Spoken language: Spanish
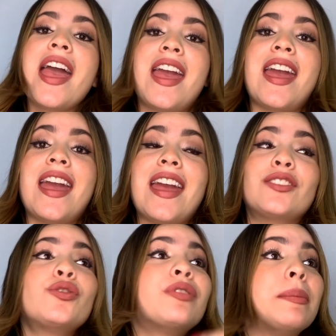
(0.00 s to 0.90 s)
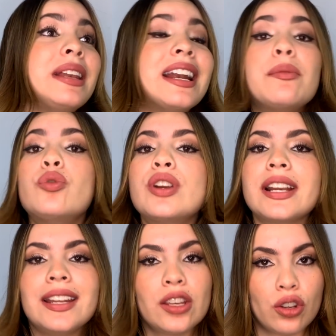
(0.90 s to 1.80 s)
Eh, su familia era muy
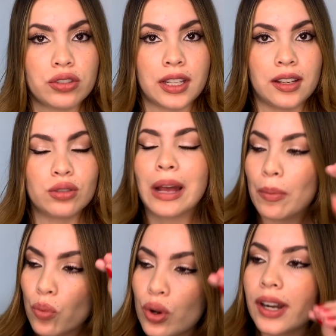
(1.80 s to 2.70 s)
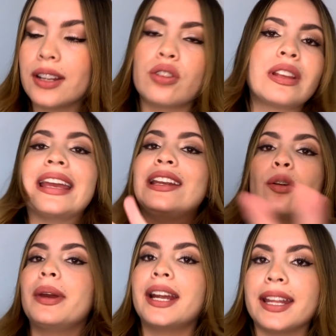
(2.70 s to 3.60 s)
religiosa, o sea, muy religiosa y no
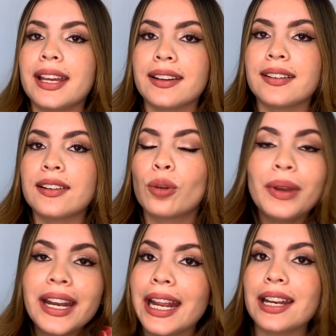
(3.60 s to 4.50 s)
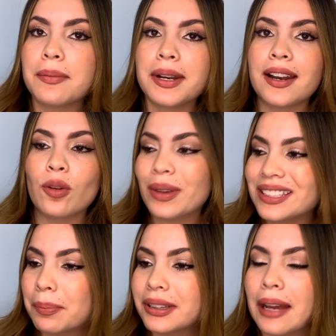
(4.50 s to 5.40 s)
me querían, no me querían hermana, no me
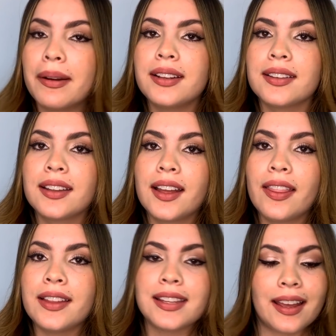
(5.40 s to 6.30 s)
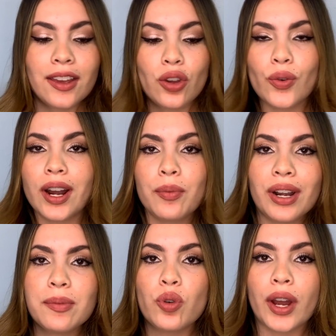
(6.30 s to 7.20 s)
aceptaban. Decían que yo no era
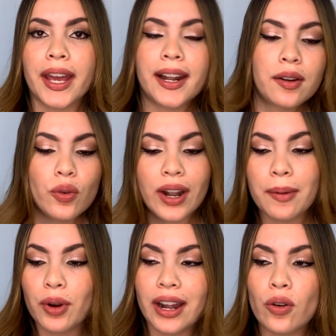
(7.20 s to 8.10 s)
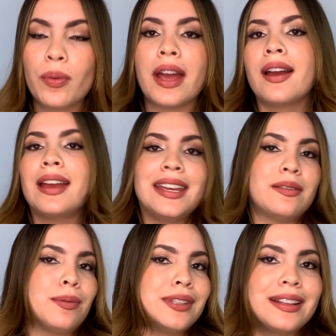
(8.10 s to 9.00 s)
buena mujer, no era buena novia.
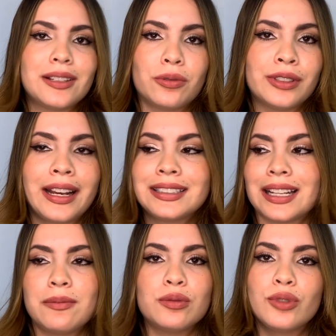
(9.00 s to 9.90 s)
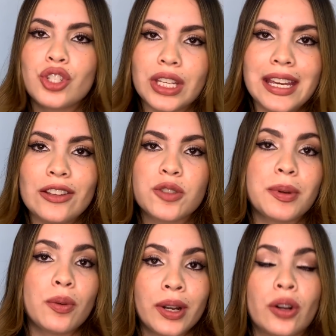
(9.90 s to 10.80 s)
Íbamos a la secundaria, estábamos muy chiquitos,
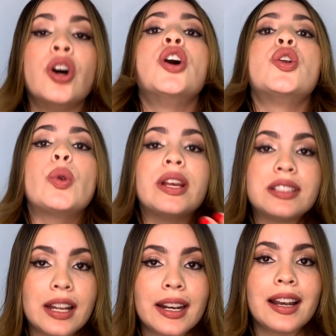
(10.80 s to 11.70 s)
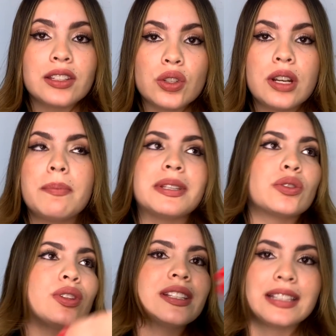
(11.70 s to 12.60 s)
pero bueno, nuestra relación
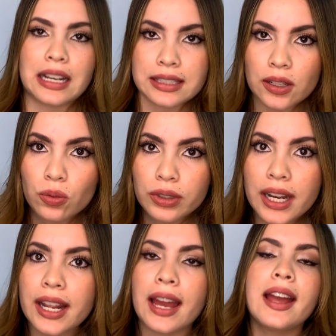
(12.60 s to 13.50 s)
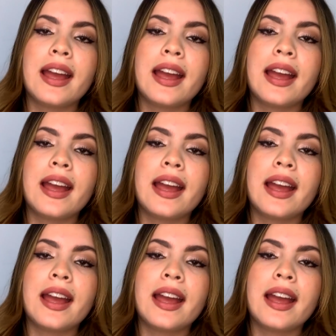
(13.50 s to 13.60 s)
empezó desde la secundaria.